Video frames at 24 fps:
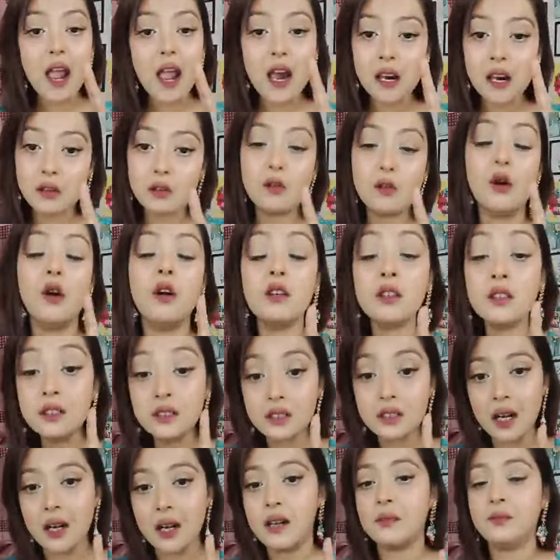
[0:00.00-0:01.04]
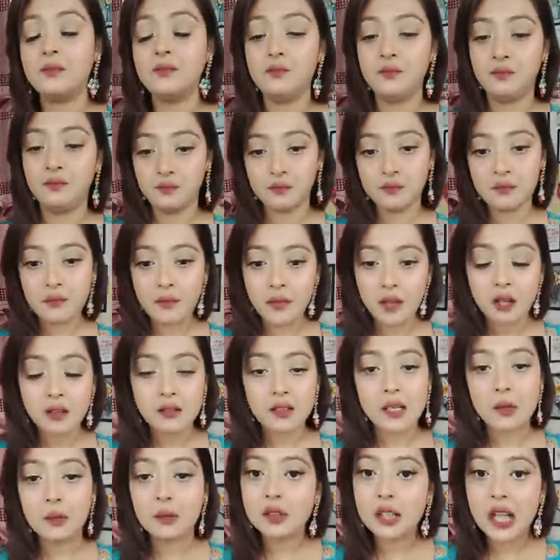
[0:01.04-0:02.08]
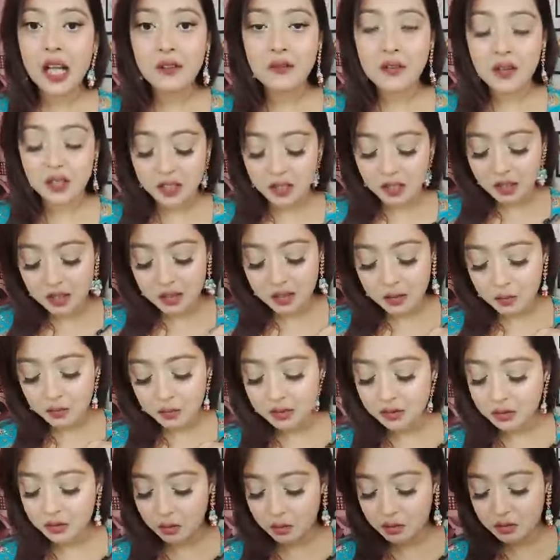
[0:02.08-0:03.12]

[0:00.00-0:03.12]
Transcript: এক ঘন্টা যাবত লাইভে আসার চেষ্টা করতেছি